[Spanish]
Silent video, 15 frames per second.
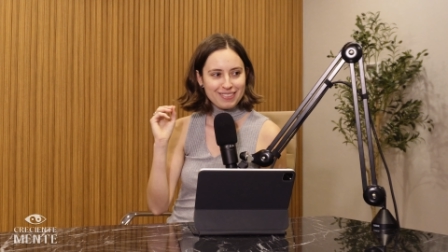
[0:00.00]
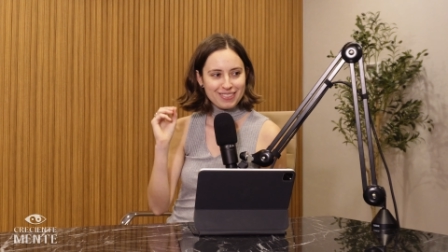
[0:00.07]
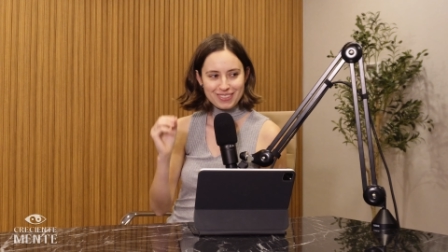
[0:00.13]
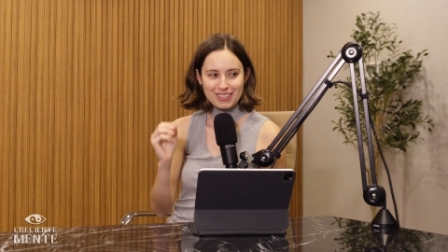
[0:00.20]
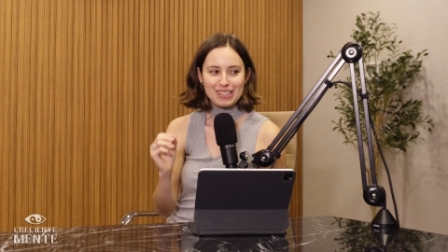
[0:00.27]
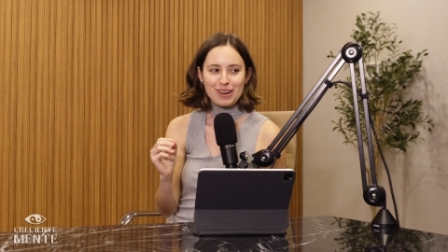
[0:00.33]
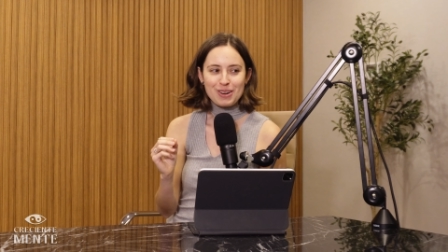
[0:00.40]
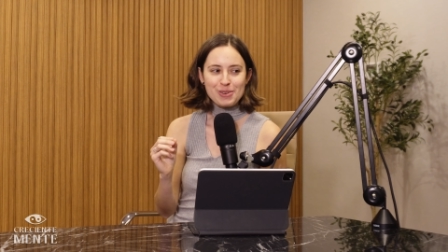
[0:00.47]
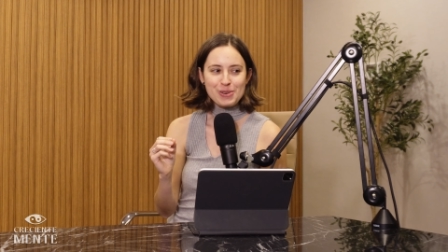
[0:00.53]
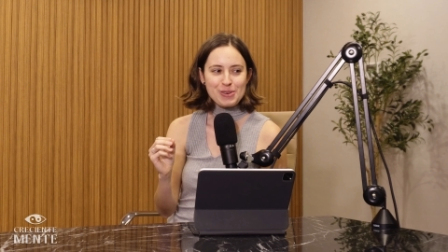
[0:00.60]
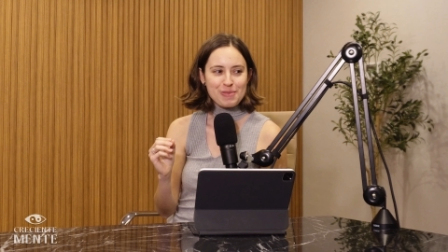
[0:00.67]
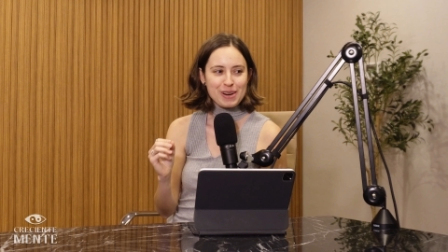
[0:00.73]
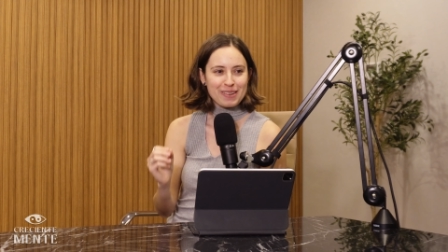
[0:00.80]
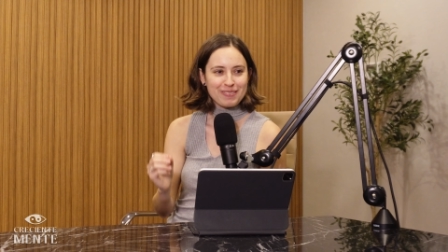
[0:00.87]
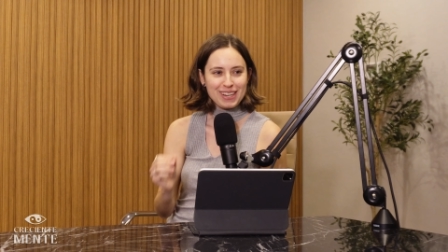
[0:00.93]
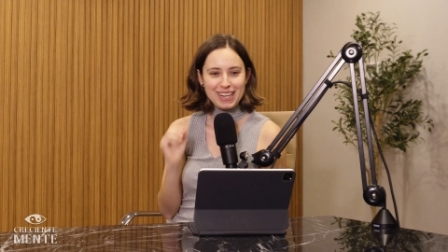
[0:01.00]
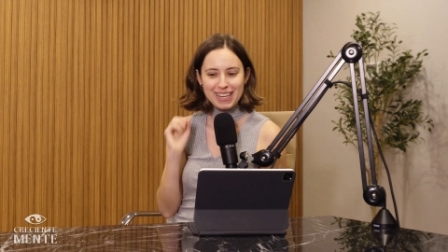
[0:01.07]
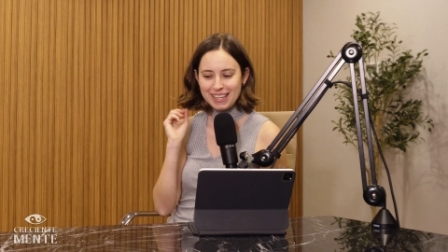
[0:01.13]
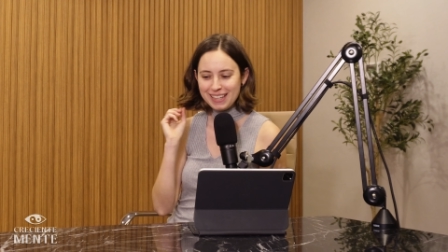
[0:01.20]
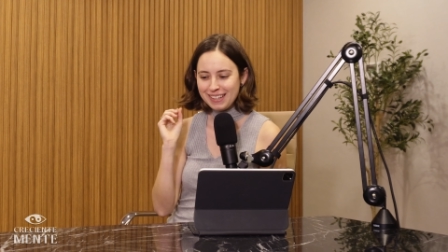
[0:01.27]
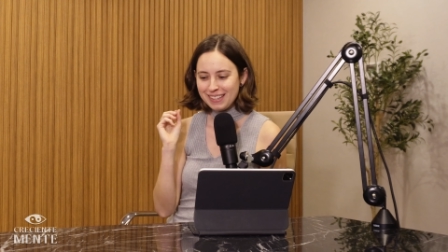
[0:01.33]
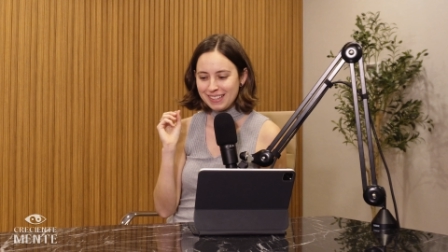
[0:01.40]
no es algo bueno para
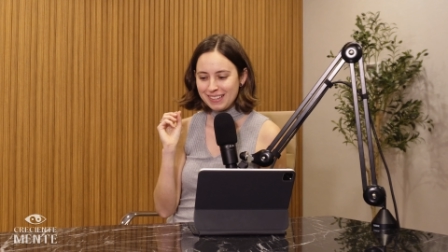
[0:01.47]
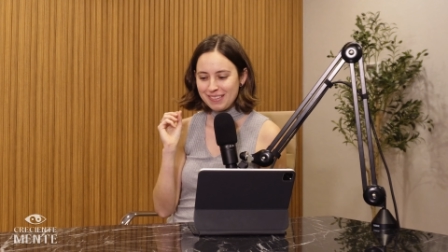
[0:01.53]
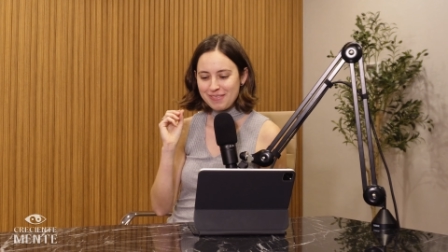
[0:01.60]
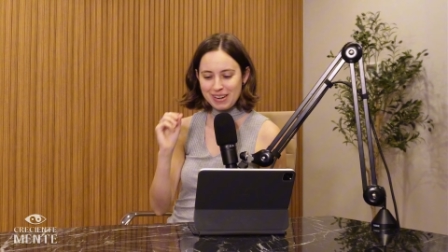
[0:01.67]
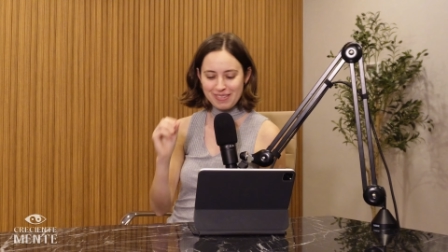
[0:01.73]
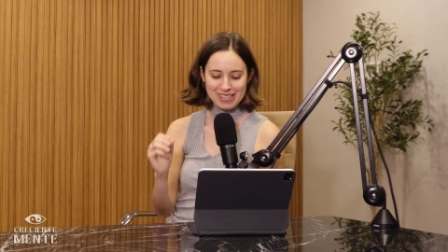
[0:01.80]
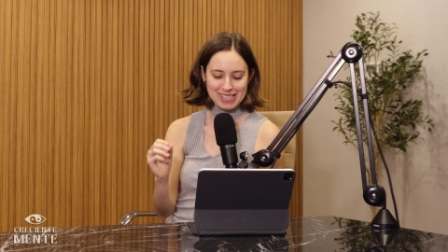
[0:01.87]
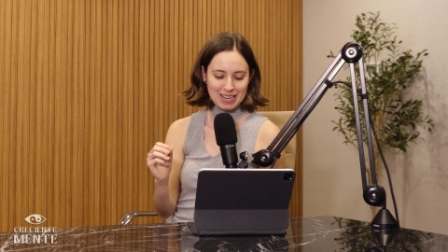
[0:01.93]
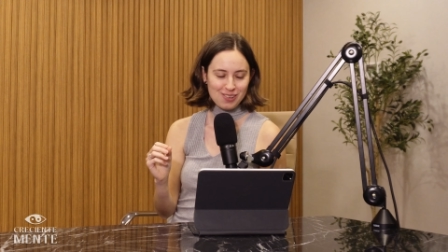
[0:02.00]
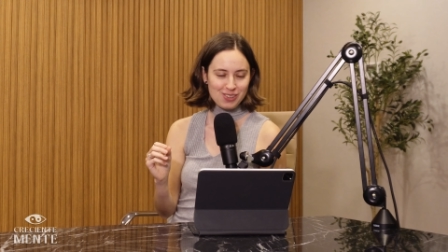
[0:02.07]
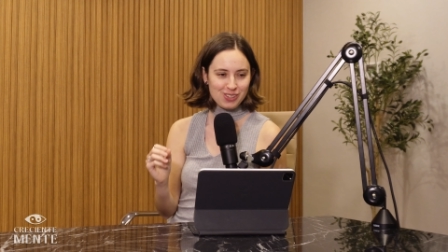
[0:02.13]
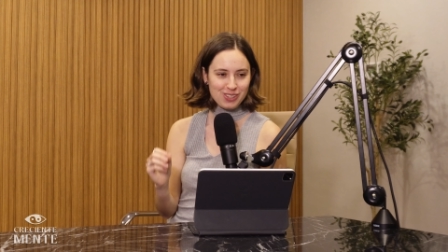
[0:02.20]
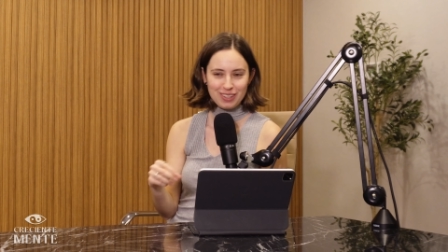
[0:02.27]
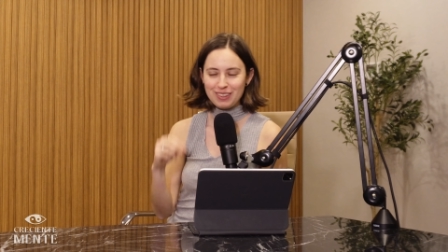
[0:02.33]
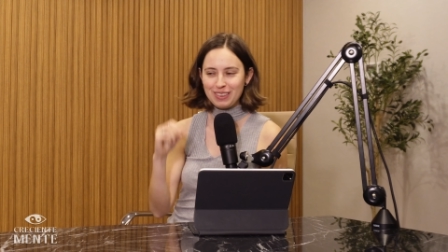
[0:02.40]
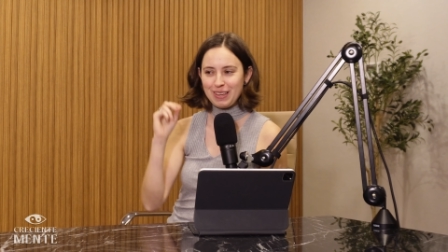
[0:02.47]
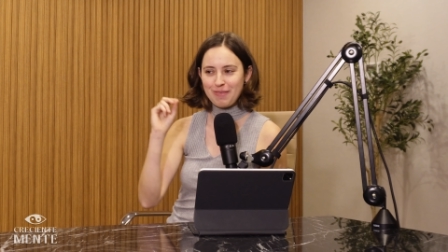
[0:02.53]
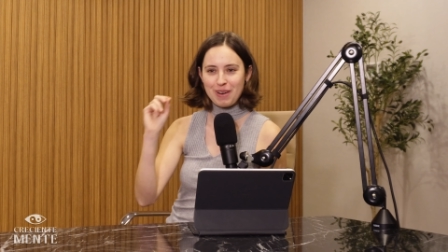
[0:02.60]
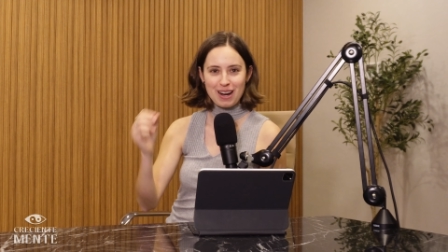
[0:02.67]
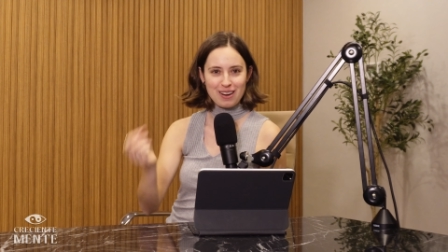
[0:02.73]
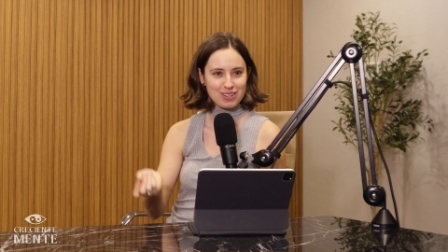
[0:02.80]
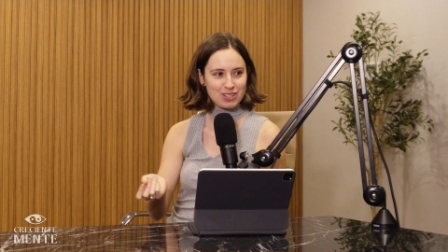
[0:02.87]
mí, para mi salud ni
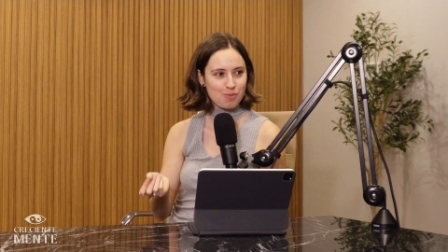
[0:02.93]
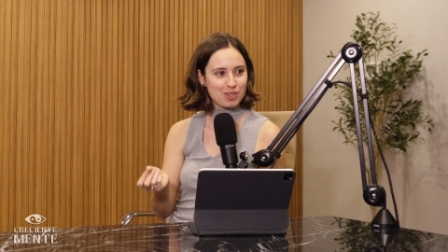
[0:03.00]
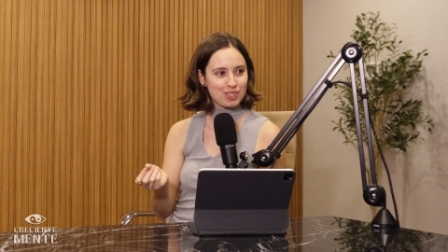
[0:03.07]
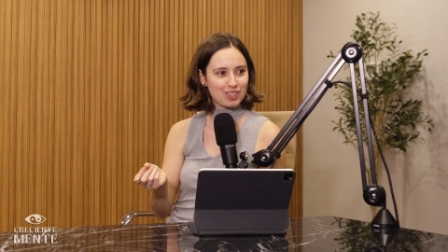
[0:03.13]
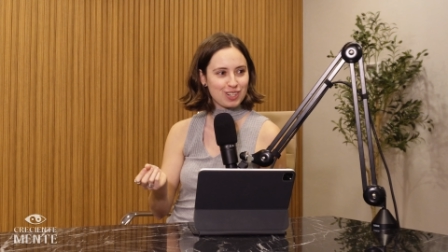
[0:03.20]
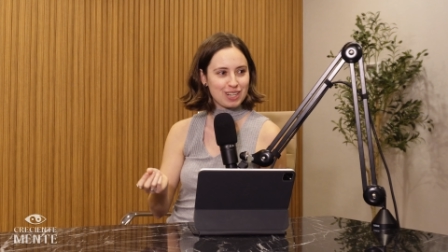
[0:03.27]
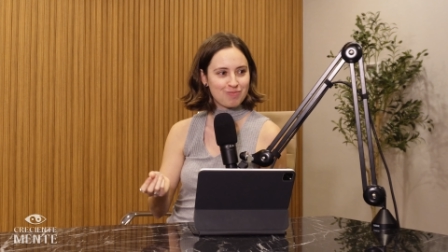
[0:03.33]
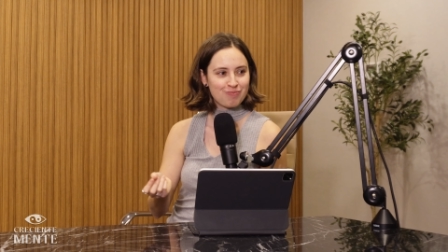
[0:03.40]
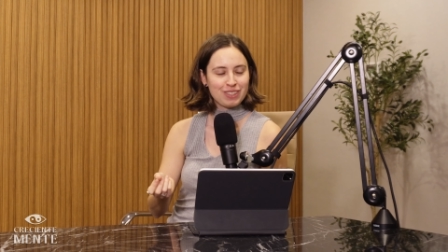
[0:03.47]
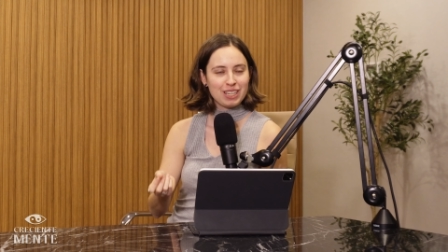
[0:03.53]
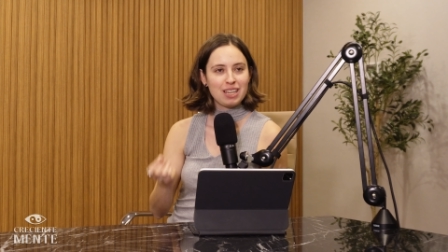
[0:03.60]
para la otra persona,